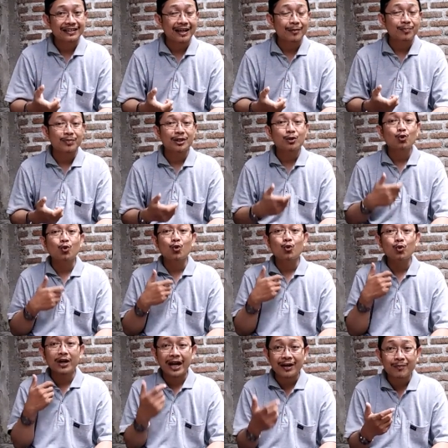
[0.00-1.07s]
tapi
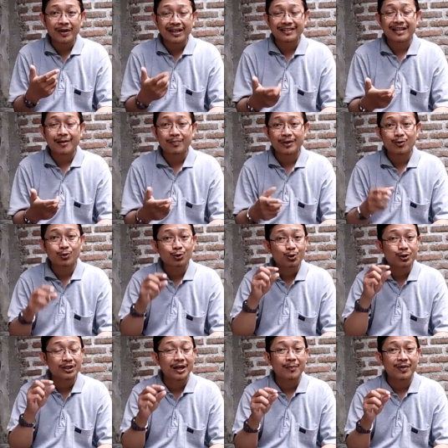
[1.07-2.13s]
kurang meresapi untuk
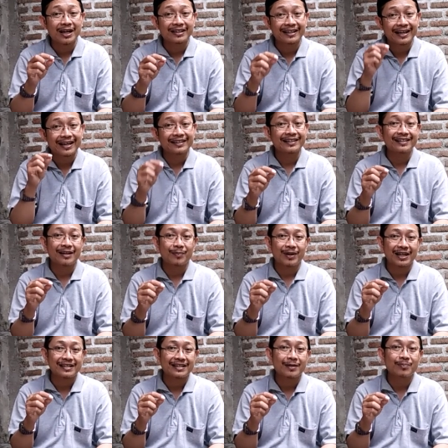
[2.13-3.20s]
tidak mengatakan tidak
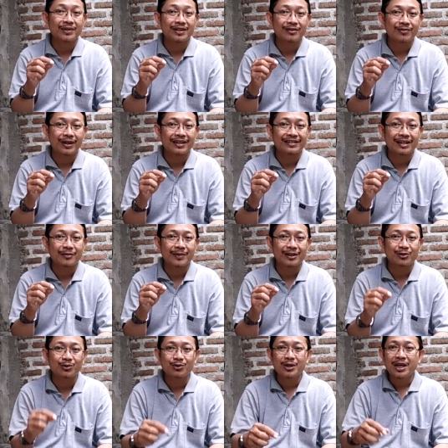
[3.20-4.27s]
meresapi, baik
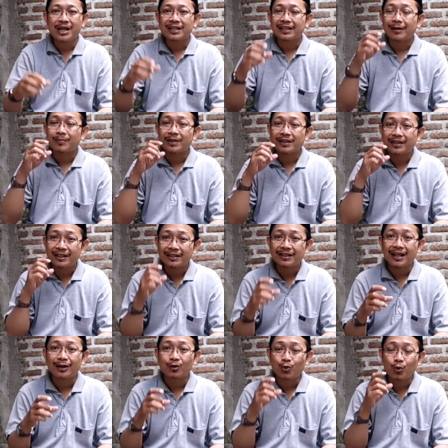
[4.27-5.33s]
sahabatku, tapi
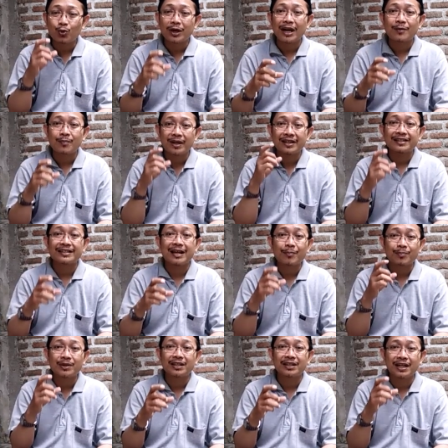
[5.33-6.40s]
kita kurang
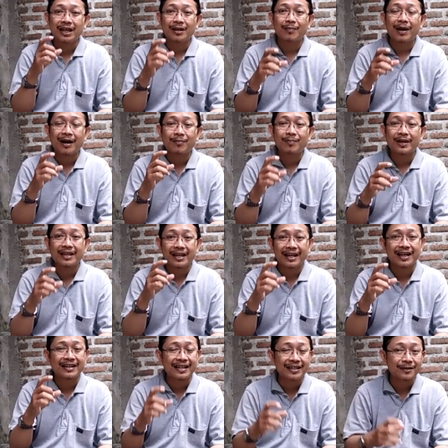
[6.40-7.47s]
meresapi terhadap apa yang
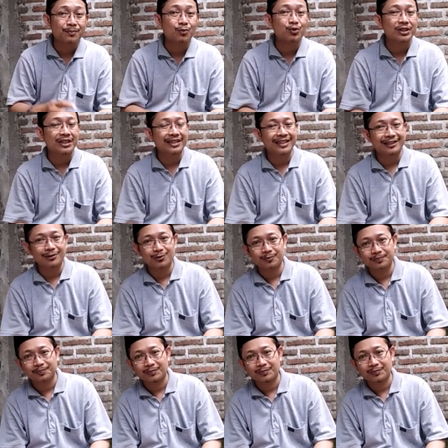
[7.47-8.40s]
ada di musik itu.